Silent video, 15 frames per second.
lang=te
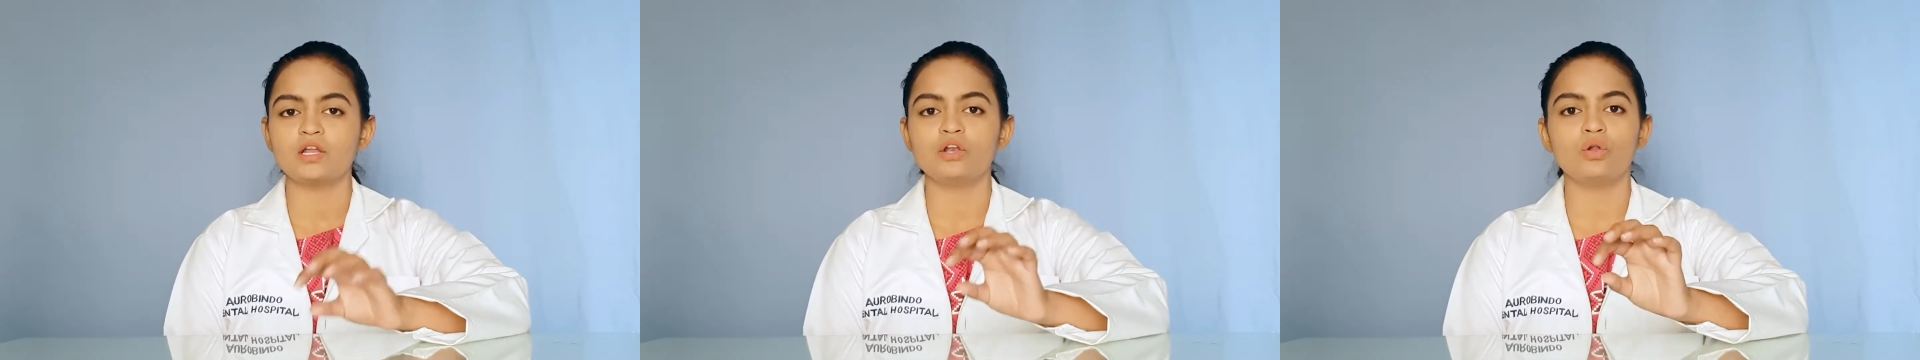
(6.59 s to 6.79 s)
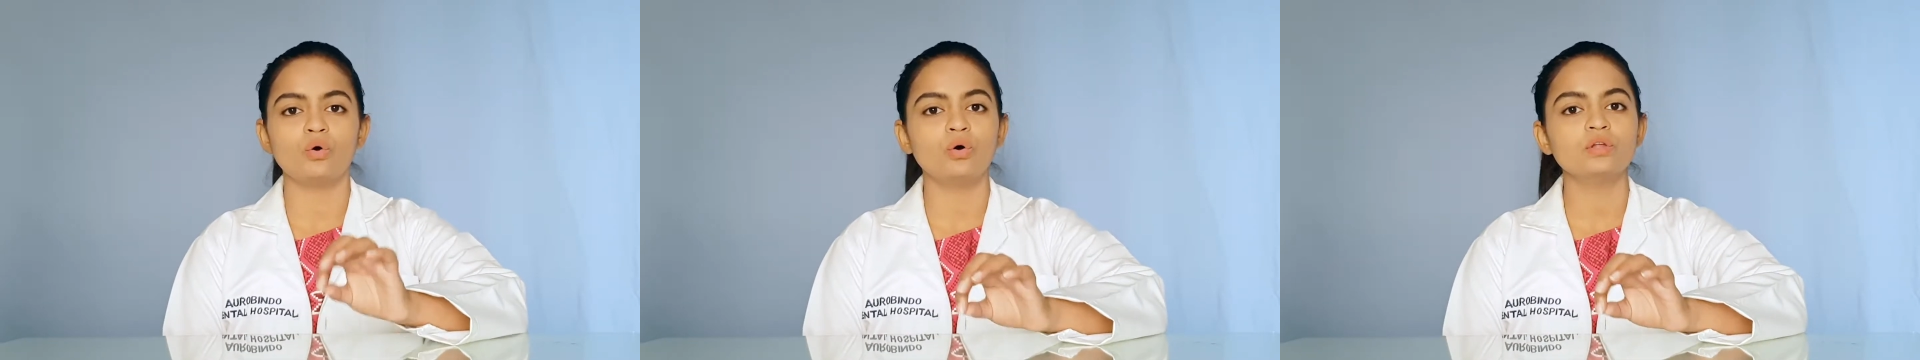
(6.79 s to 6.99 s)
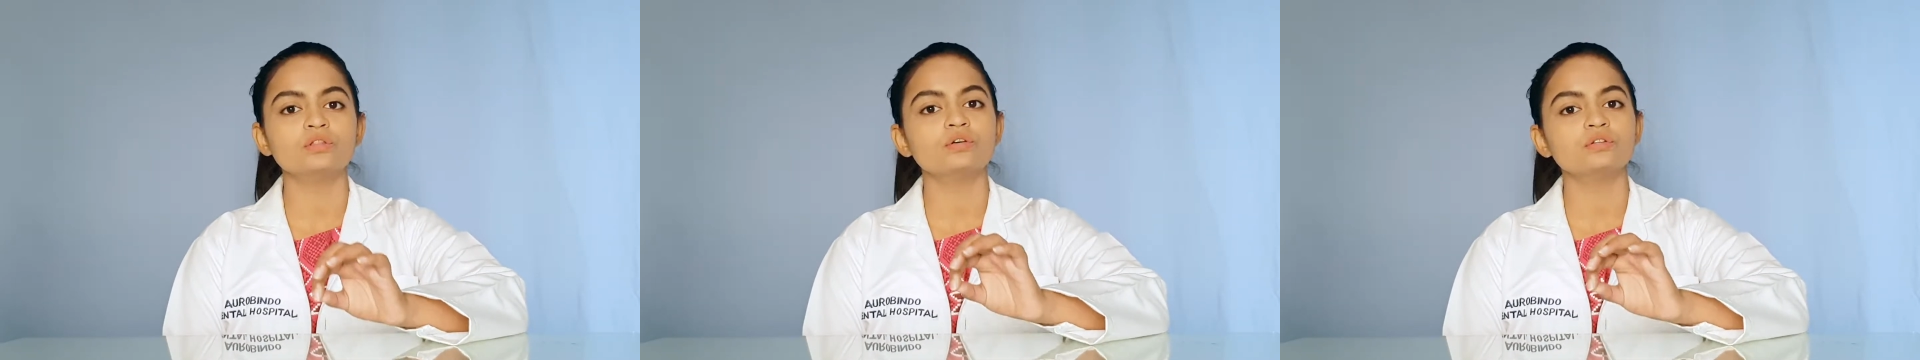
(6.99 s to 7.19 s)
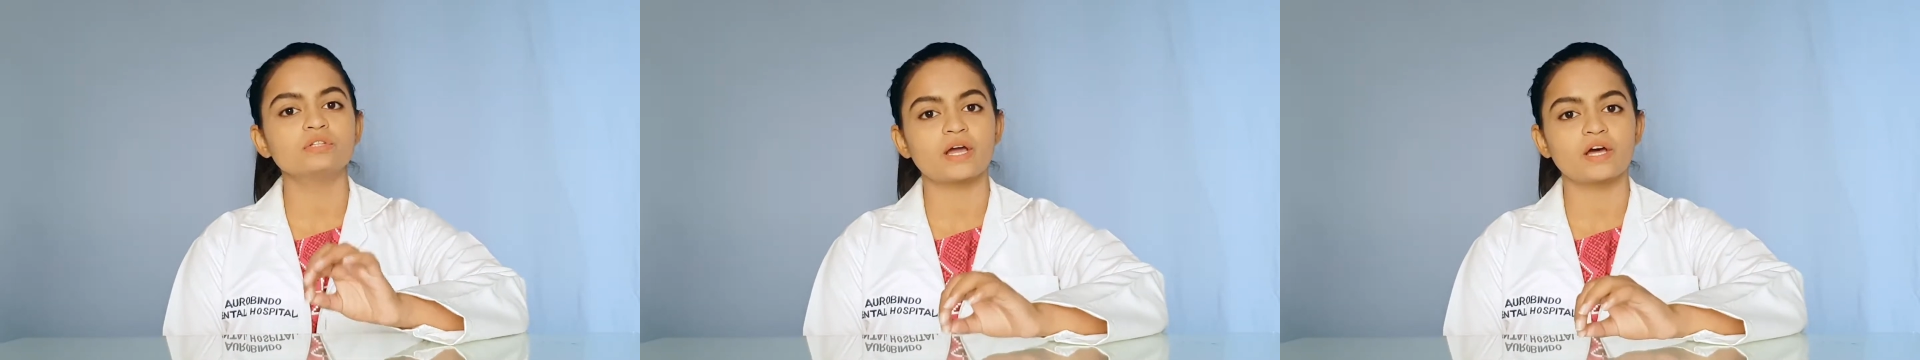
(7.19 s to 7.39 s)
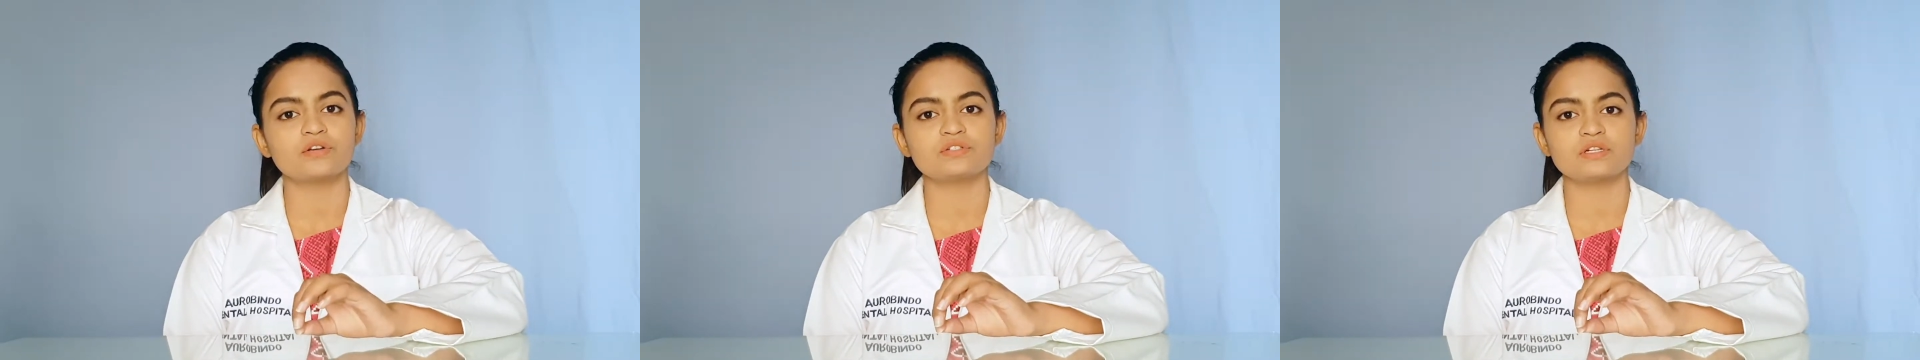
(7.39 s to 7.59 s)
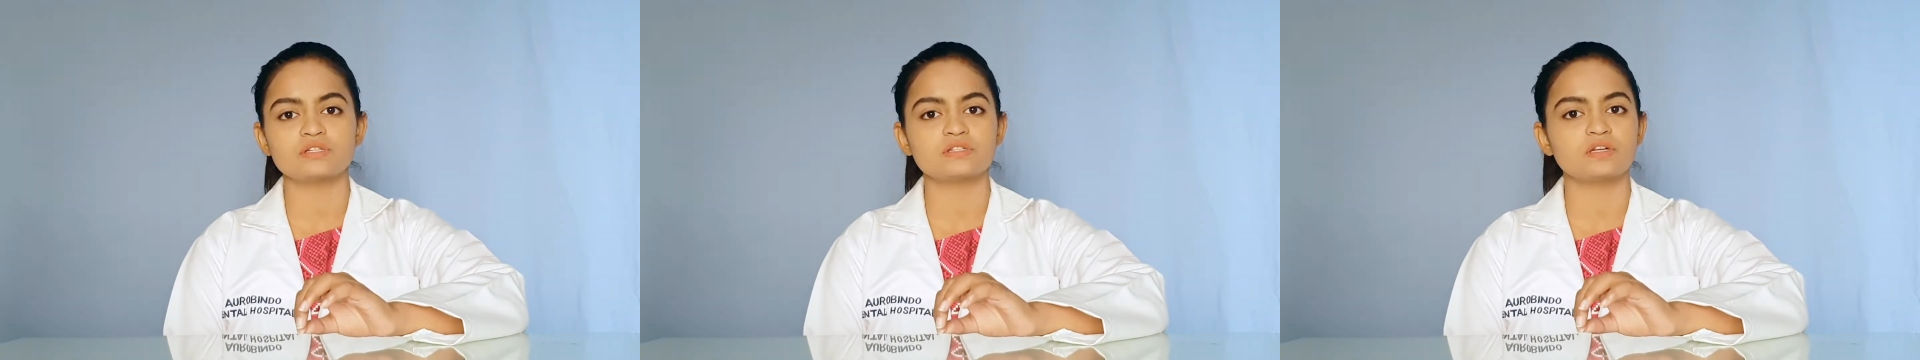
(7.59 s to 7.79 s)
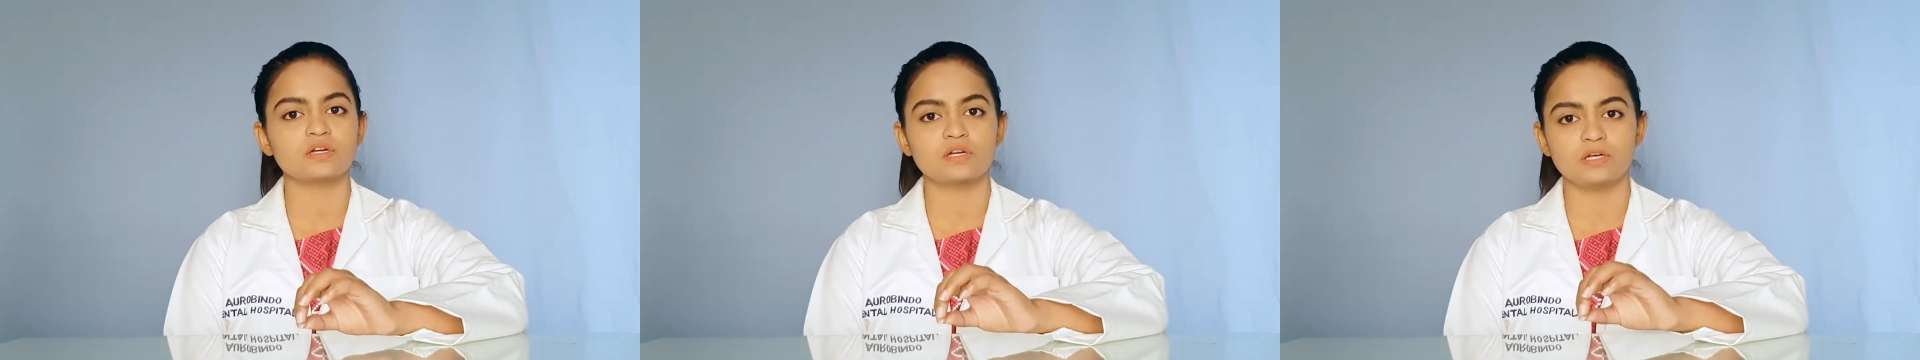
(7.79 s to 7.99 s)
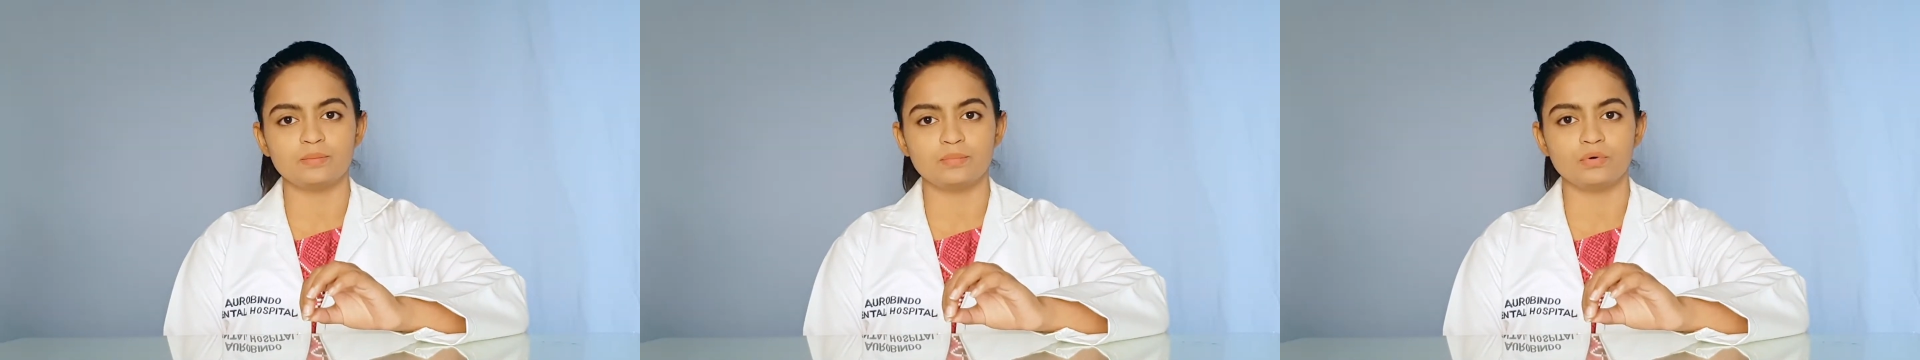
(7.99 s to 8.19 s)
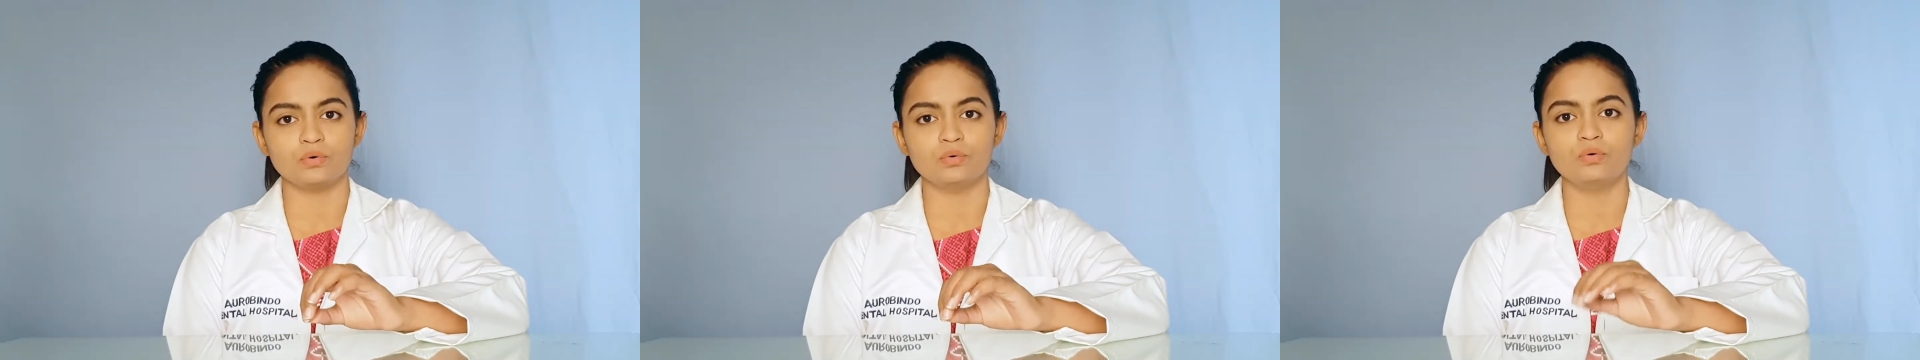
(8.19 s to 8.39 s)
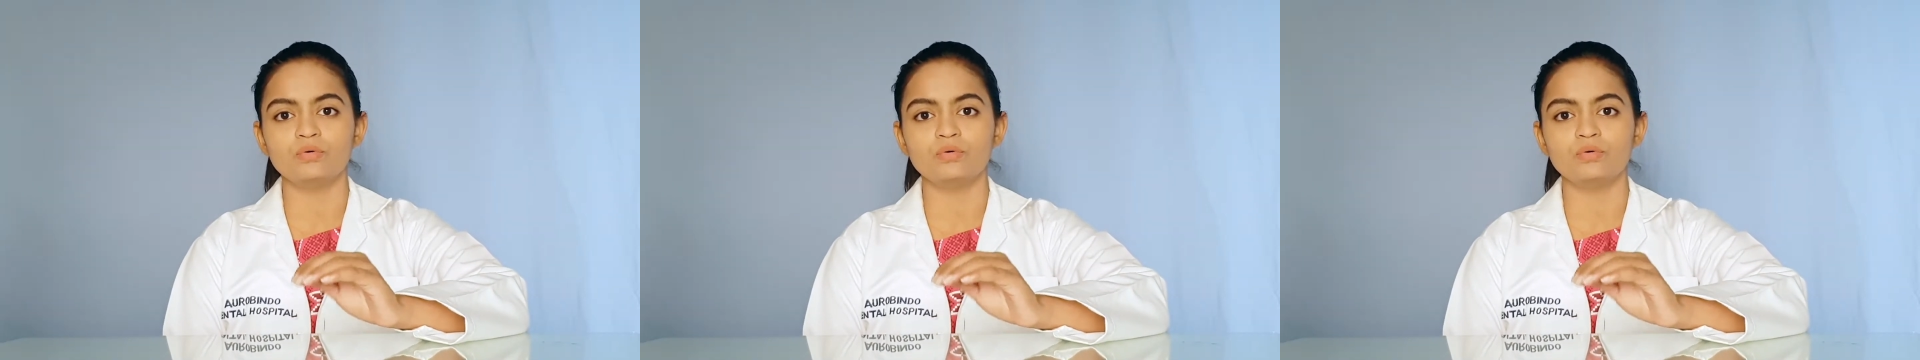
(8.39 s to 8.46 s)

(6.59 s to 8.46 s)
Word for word: లోహంతో తయారు చేసిన క్లిప్లు